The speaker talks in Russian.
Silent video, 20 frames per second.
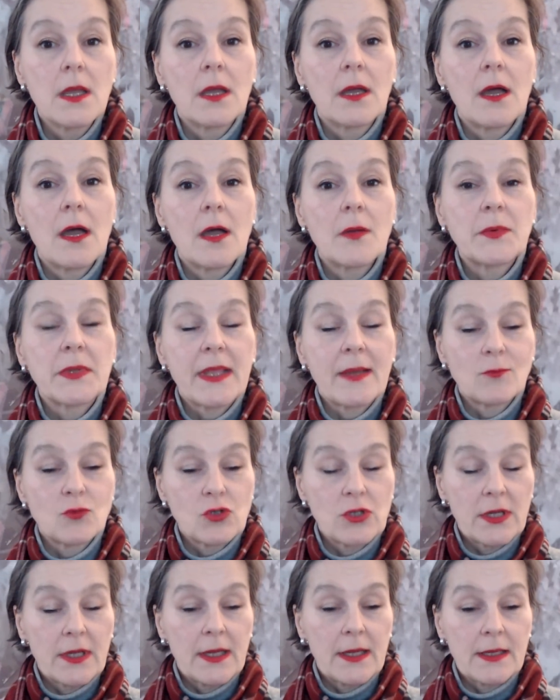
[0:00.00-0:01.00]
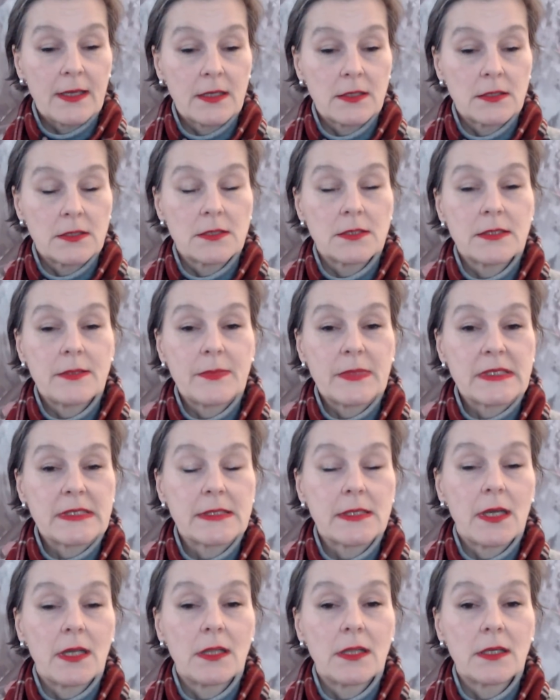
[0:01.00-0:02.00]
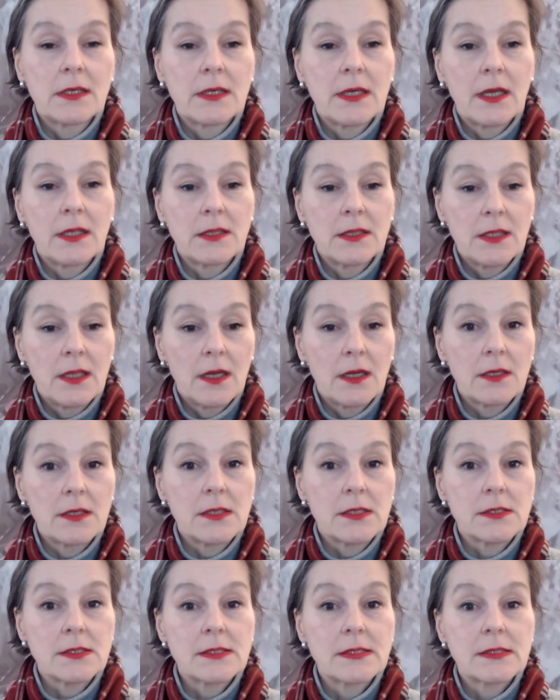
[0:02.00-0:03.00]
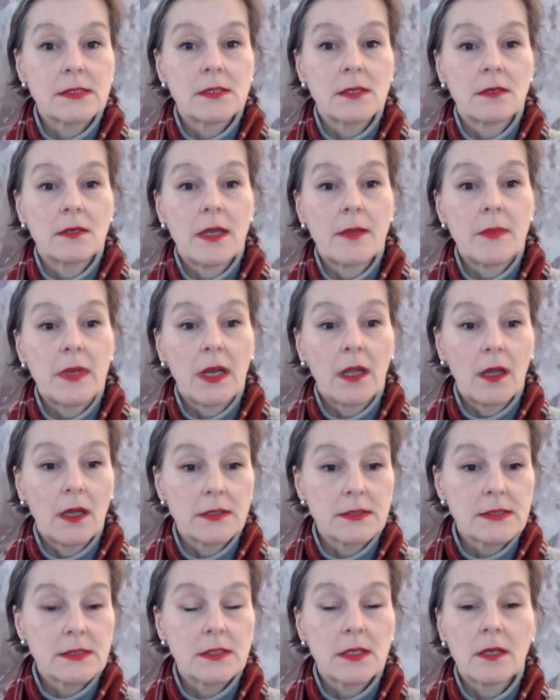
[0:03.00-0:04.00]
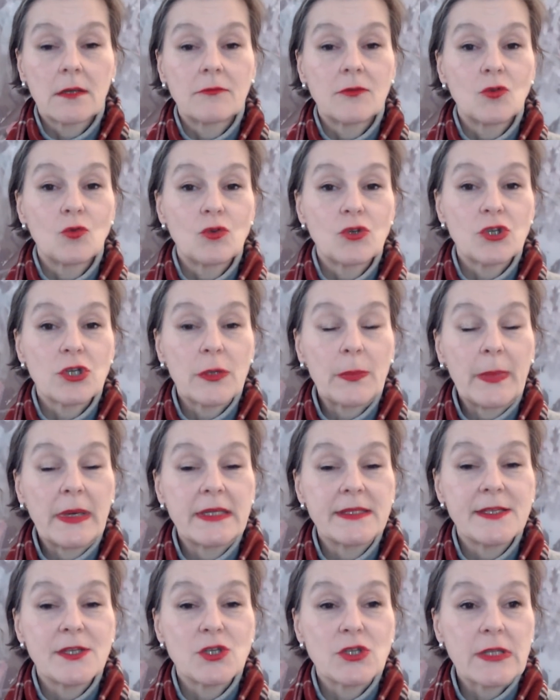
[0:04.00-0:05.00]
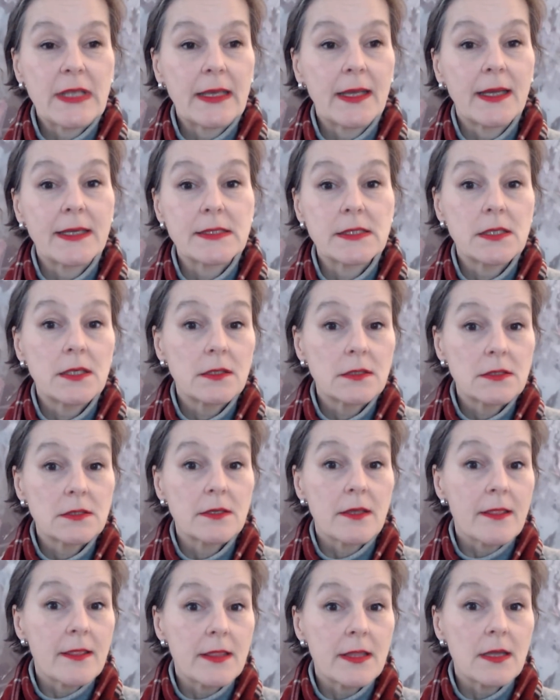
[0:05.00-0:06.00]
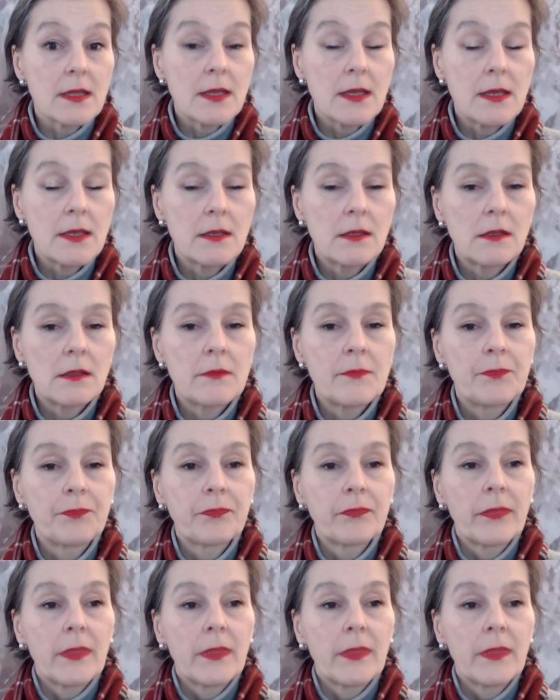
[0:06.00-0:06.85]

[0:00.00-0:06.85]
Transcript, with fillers: а, потому что, как э, написала одна из американских ведущих политических газет The Hill,